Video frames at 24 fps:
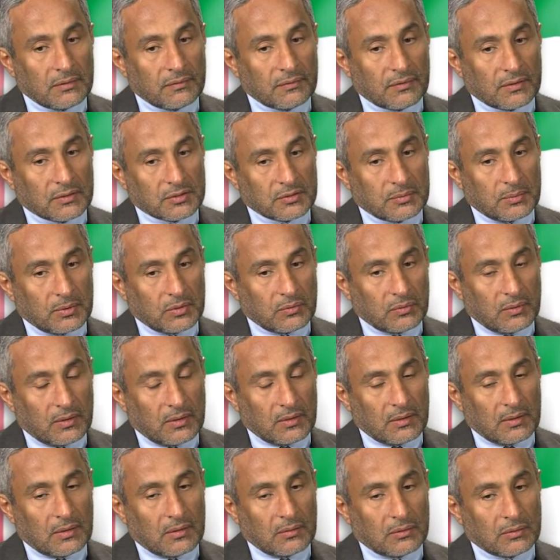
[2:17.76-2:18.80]
e, Chyba nie
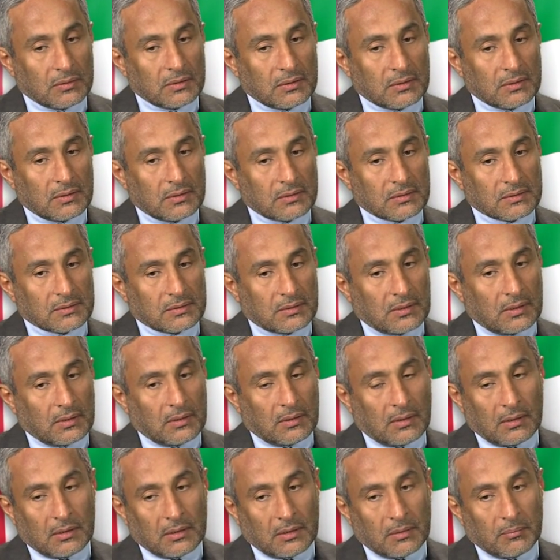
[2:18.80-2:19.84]
ma wielkich różnic,
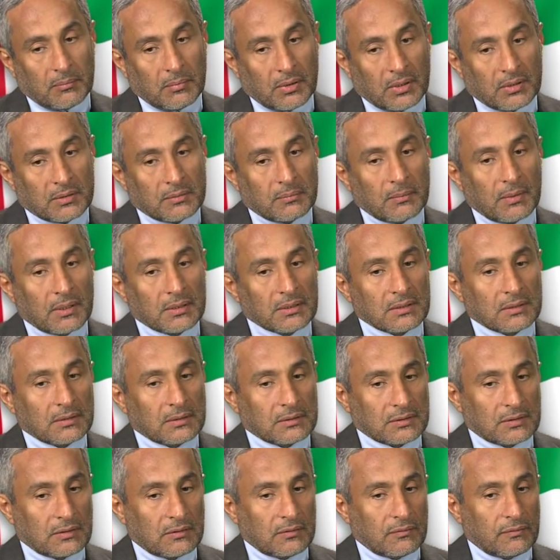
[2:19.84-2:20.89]
jeśli chodzi o
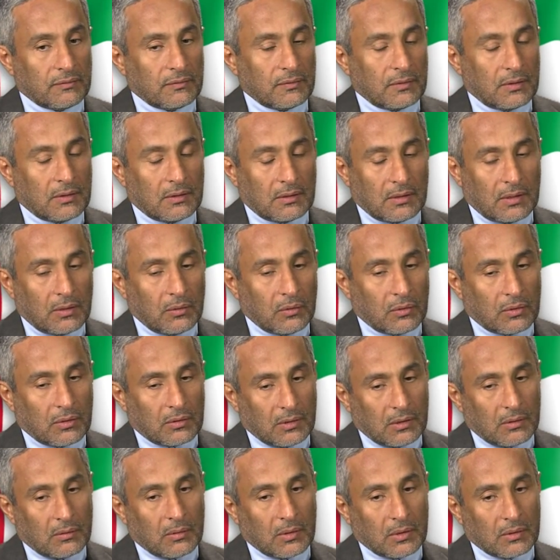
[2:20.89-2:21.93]
kontrolerów.
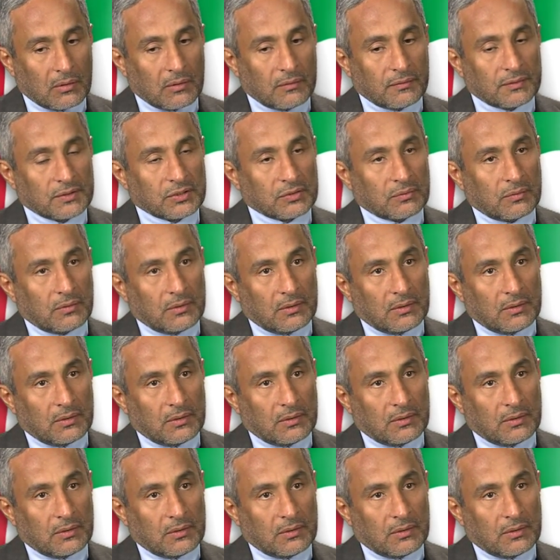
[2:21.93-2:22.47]
Myślę